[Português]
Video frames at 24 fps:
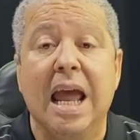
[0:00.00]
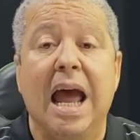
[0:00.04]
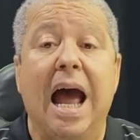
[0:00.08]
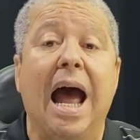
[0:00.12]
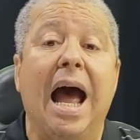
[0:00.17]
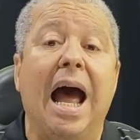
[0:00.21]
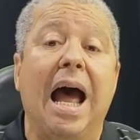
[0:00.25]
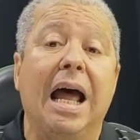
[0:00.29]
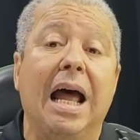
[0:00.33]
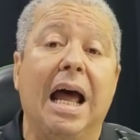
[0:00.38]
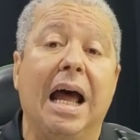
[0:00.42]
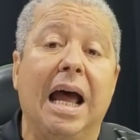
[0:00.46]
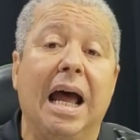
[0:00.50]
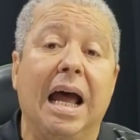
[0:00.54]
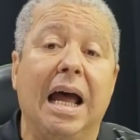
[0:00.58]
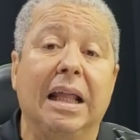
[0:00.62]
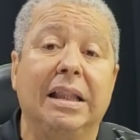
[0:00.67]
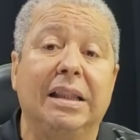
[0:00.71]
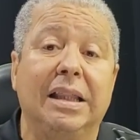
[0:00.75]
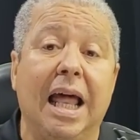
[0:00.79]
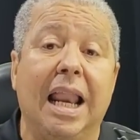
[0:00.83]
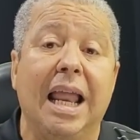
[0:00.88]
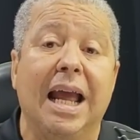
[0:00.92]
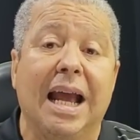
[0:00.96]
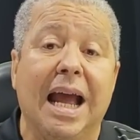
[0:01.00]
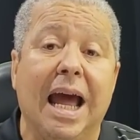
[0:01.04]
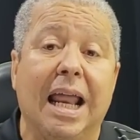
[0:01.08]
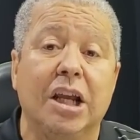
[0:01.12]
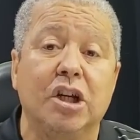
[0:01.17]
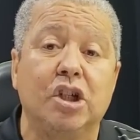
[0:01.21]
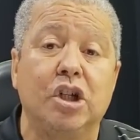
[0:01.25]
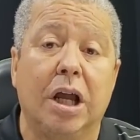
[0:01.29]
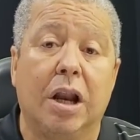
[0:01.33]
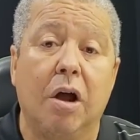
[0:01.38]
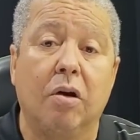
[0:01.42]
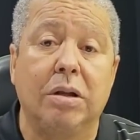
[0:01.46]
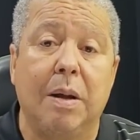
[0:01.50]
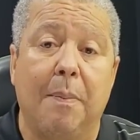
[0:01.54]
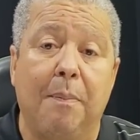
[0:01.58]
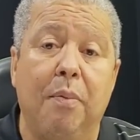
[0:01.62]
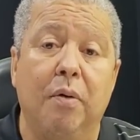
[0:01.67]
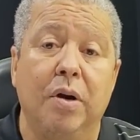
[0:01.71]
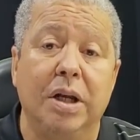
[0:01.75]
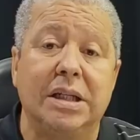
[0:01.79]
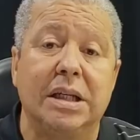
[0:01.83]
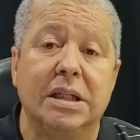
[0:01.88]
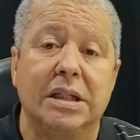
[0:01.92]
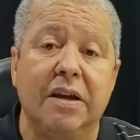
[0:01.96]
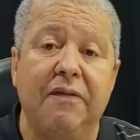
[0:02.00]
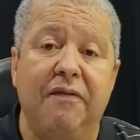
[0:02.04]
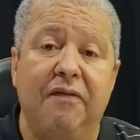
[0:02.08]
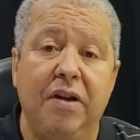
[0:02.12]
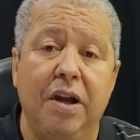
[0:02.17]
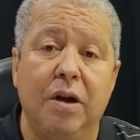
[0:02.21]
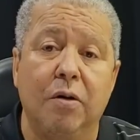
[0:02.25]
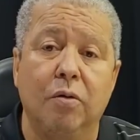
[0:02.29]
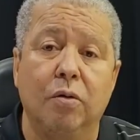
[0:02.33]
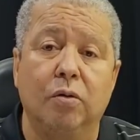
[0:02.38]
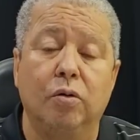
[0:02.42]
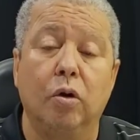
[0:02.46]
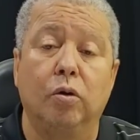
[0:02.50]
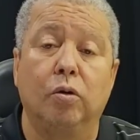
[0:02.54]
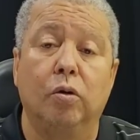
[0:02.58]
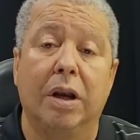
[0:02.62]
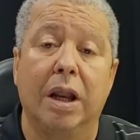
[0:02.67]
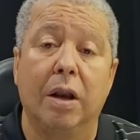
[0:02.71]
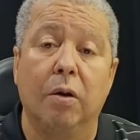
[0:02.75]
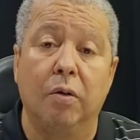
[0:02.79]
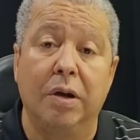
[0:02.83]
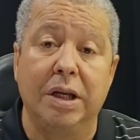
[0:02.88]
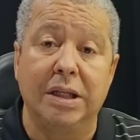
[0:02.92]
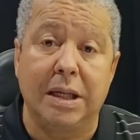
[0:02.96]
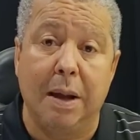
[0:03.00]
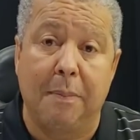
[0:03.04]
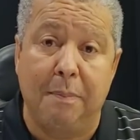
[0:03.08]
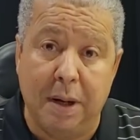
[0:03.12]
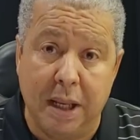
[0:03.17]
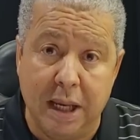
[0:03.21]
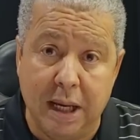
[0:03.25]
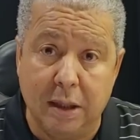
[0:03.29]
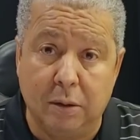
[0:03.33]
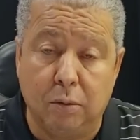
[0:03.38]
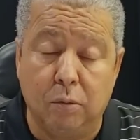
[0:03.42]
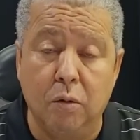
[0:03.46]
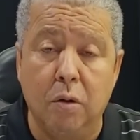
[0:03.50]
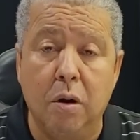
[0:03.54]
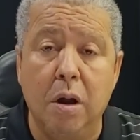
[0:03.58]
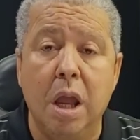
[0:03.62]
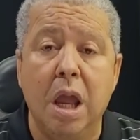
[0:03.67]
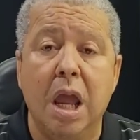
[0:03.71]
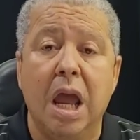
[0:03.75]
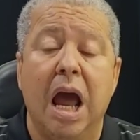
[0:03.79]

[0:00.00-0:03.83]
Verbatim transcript: à delegada-geral da Polícia Civil, doutora Heloísa Brito,